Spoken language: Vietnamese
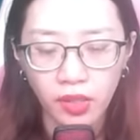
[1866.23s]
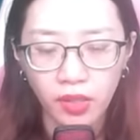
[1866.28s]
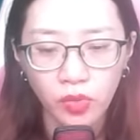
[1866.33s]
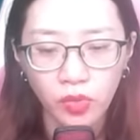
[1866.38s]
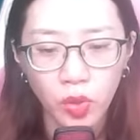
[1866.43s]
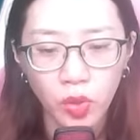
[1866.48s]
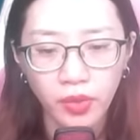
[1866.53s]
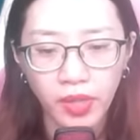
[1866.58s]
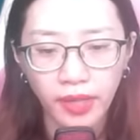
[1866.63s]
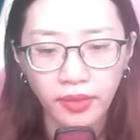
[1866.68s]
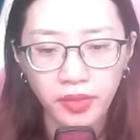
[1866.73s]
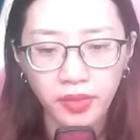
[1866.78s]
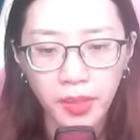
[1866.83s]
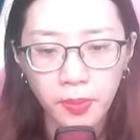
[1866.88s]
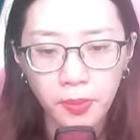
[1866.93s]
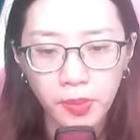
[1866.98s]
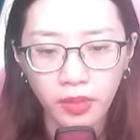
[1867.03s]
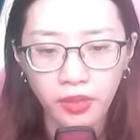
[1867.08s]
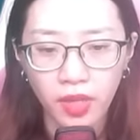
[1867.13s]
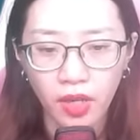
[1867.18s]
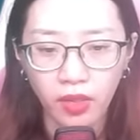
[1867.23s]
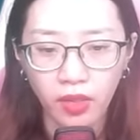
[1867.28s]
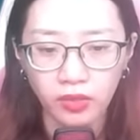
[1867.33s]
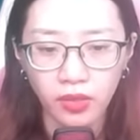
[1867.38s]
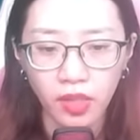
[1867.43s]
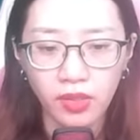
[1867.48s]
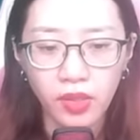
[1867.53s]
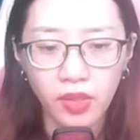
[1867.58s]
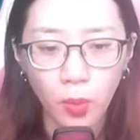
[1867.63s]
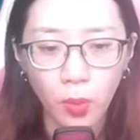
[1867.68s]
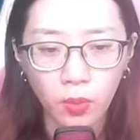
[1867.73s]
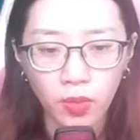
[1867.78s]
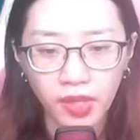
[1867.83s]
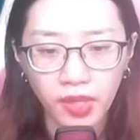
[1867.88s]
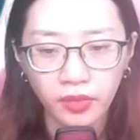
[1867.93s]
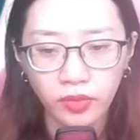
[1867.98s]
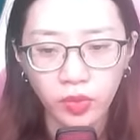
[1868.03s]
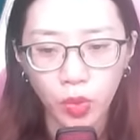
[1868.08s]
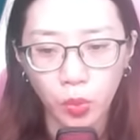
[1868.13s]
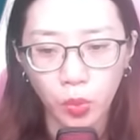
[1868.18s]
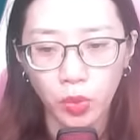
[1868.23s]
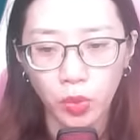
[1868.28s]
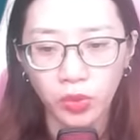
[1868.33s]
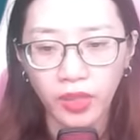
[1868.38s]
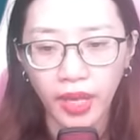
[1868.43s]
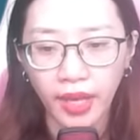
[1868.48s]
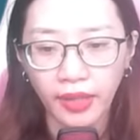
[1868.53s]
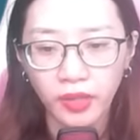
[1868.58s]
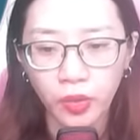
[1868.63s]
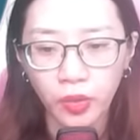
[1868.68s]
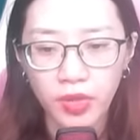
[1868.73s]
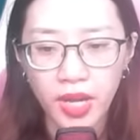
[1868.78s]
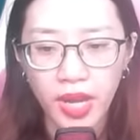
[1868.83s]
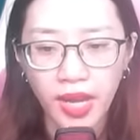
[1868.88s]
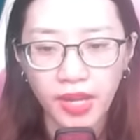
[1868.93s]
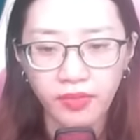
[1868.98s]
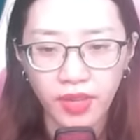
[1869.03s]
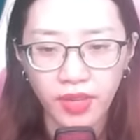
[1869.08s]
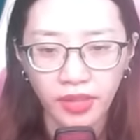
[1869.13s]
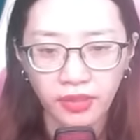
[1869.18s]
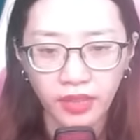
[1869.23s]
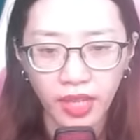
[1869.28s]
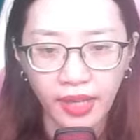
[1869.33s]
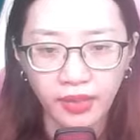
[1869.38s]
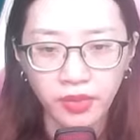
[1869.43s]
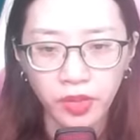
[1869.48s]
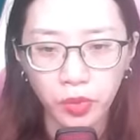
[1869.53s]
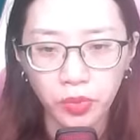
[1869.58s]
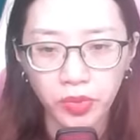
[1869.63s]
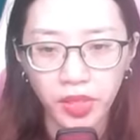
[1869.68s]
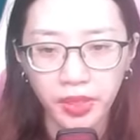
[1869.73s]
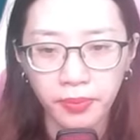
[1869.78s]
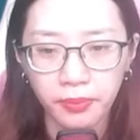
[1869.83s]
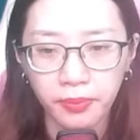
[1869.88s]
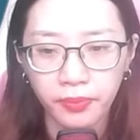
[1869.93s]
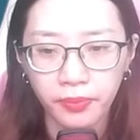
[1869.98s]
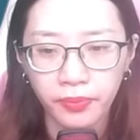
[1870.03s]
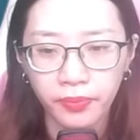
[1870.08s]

Cố gắng tiếp những đòn tấn công liên tục của tả tiểu đa và tả tiểu niệm.